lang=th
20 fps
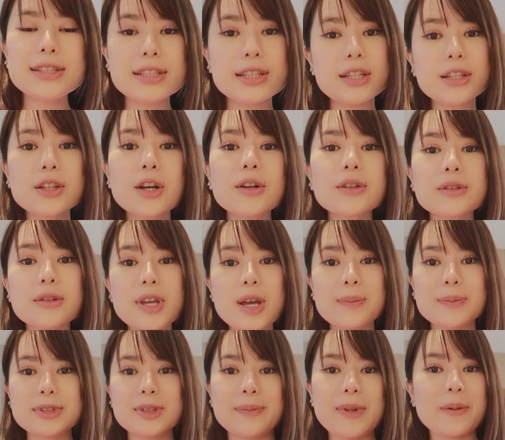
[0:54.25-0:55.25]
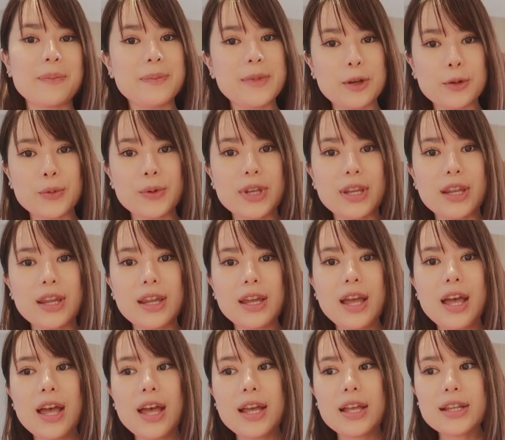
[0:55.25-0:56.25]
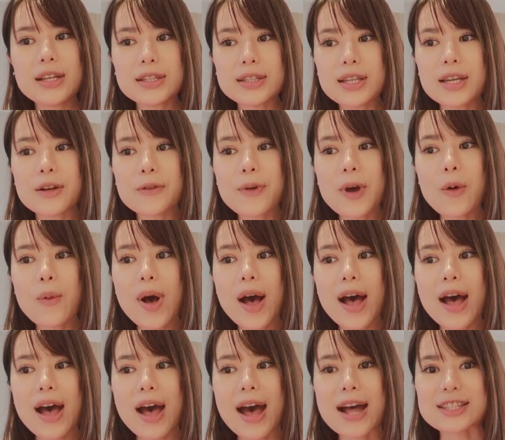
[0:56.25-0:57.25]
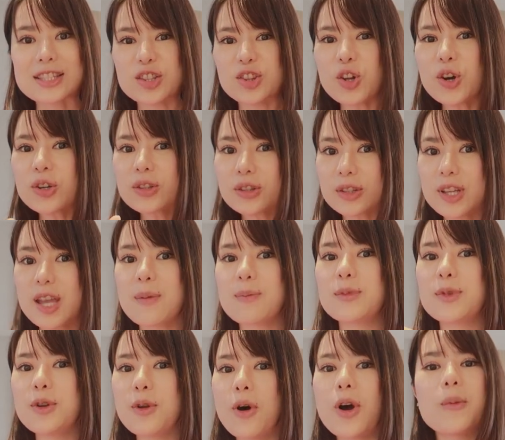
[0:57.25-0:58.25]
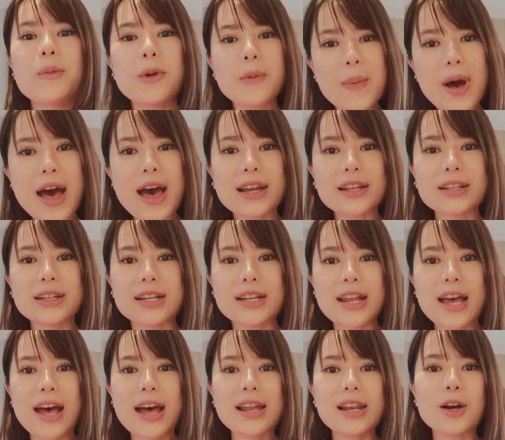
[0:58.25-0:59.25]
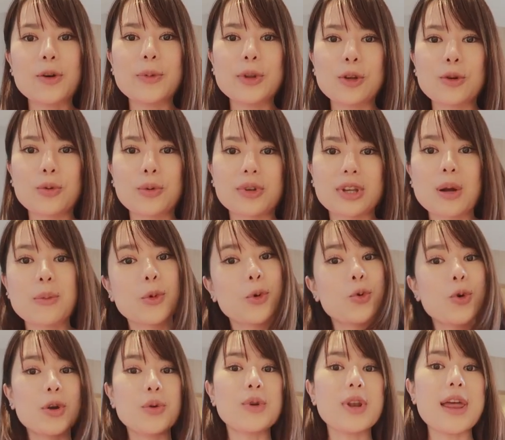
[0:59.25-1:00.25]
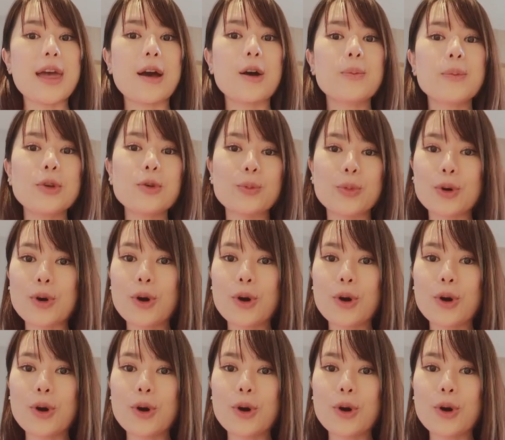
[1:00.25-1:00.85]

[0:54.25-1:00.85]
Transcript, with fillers: สิ่งที่ต้องเตรียมสำหรับเมนูนี้จริงๆฝ้ายว่าอาจจะต้องเตรียมน้อยมากๆเลยถ้าเราเป็นคนทำครัวอยู่แล้วมีอุ